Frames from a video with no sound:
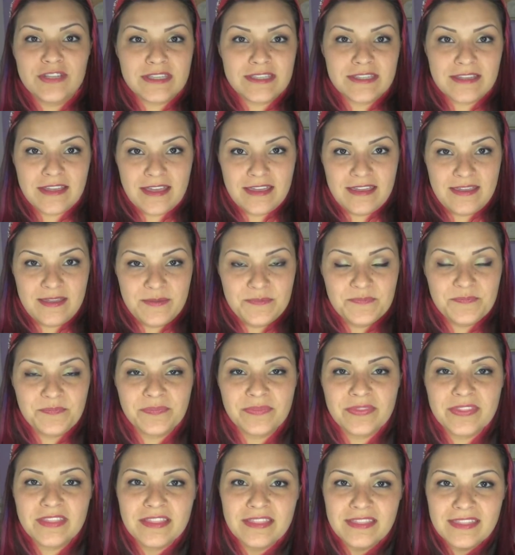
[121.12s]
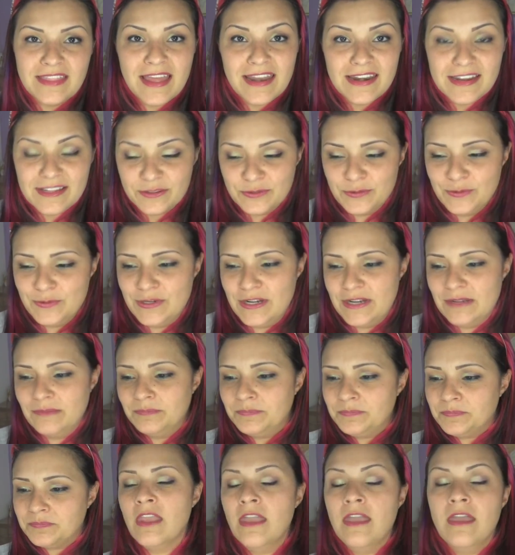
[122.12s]
açaí, da Natura.
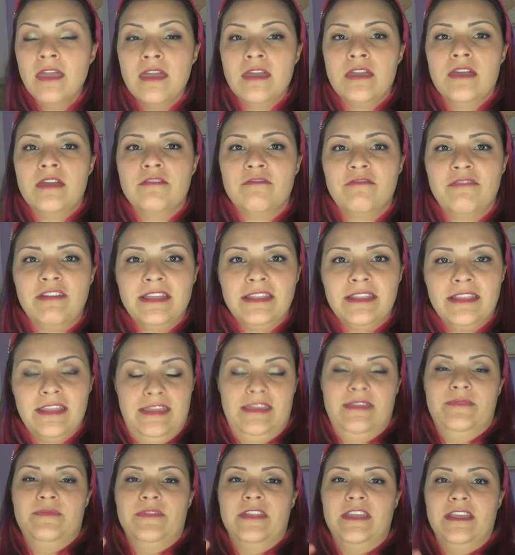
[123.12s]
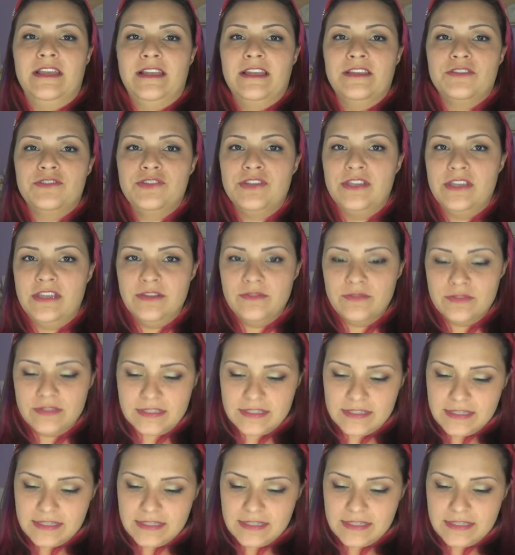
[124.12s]
Vai ter elastiquinho de